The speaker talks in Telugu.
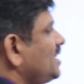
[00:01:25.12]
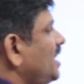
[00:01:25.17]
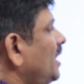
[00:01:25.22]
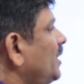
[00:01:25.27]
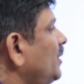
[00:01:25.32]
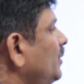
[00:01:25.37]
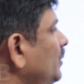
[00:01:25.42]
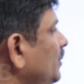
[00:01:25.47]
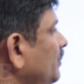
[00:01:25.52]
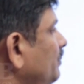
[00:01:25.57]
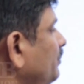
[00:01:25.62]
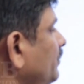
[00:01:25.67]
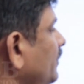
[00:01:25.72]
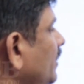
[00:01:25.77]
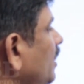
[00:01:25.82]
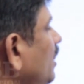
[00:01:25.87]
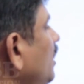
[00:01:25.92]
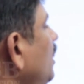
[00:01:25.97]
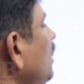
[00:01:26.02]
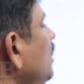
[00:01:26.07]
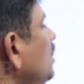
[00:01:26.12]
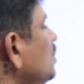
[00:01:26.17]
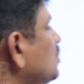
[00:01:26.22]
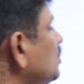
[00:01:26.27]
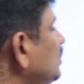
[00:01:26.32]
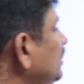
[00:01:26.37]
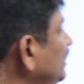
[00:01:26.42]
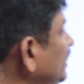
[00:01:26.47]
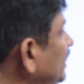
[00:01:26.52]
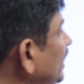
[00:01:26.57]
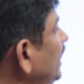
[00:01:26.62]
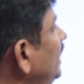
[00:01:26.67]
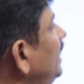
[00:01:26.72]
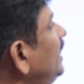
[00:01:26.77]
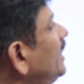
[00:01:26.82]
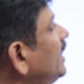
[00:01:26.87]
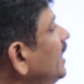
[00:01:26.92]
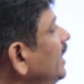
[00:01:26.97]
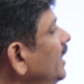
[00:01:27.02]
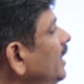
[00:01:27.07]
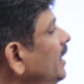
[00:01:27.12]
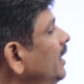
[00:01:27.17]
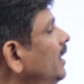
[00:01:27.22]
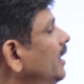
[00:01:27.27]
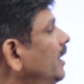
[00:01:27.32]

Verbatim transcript: చేశారు సో దీనికి